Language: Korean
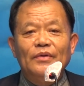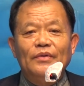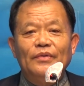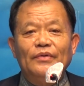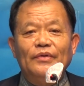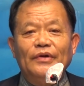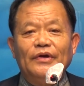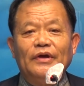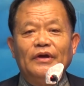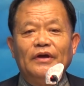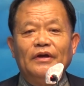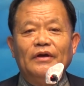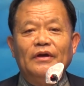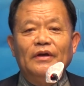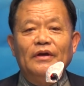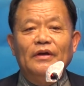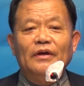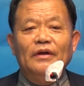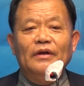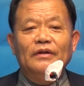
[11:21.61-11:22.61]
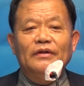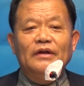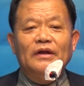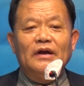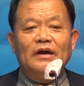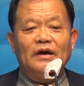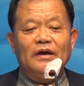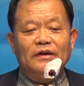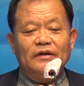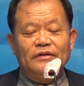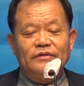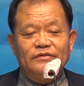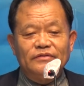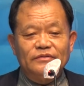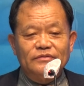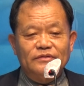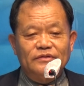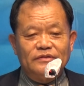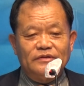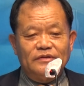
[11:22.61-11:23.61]
우리 사랑하는
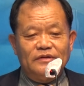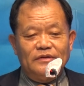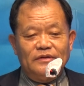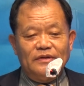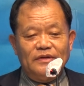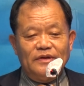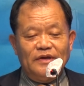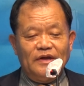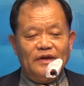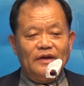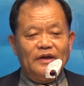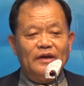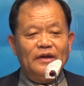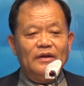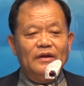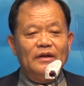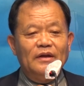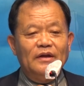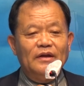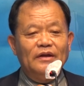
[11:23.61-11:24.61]
성도들 이